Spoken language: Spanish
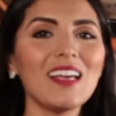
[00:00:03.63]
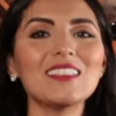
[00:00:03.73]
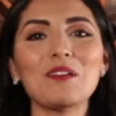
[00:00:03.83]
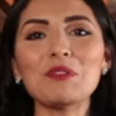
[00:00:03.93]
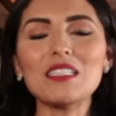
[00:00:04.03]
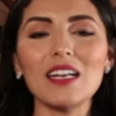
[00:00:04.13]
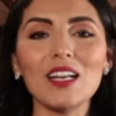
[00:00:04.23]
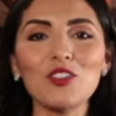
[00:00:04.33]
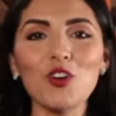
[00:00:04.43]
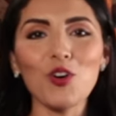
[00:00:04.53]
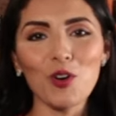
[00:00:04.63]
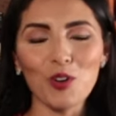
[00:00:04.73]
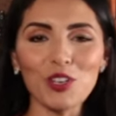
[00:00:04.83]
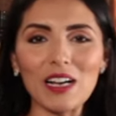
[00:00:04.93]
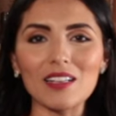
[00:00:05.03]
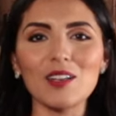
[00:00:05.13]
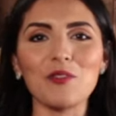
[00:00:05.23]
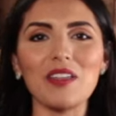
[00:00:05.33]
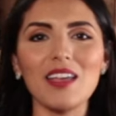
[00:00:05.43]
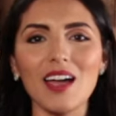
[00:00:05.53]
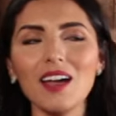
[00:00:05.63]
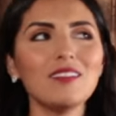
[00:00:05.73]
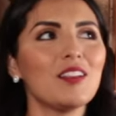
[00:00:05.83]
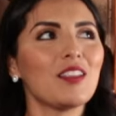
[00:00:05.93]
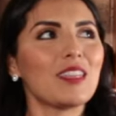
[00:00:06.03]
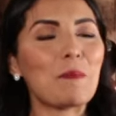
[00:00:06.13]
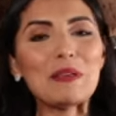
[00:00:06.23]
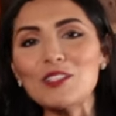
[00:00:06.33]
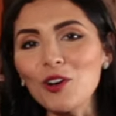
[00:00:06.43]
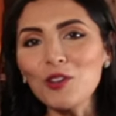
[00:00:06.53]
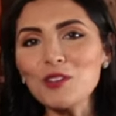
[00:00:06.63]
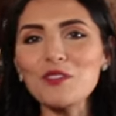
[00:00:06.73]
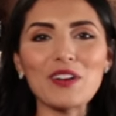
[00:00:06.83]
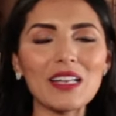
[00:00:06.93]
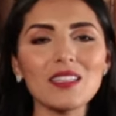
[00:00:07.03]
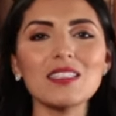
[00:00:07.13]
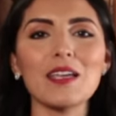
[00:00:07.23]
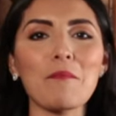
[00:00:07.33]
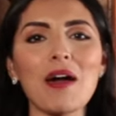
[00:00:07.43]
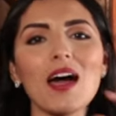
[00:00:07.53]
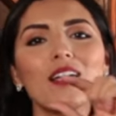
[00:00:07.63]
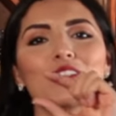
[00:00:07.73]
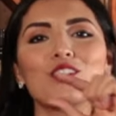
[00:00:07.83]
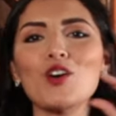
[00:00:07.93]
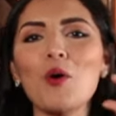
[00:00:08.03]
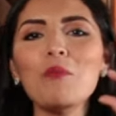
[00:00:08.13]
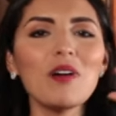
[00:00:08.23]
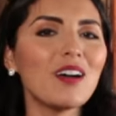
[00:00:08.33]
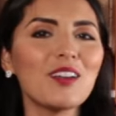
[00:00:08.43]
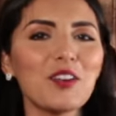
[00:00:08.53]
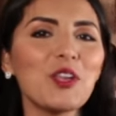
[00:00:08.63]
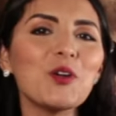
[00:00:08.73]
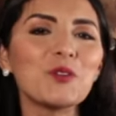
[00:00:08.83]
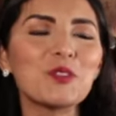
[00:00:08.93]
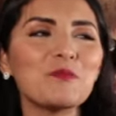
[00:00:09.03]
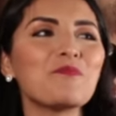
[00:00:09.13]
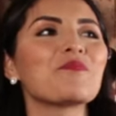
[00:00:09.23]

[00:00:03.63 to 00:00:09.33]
Estamos estrenando otra categoría de episodios diferentes, se llama Some News.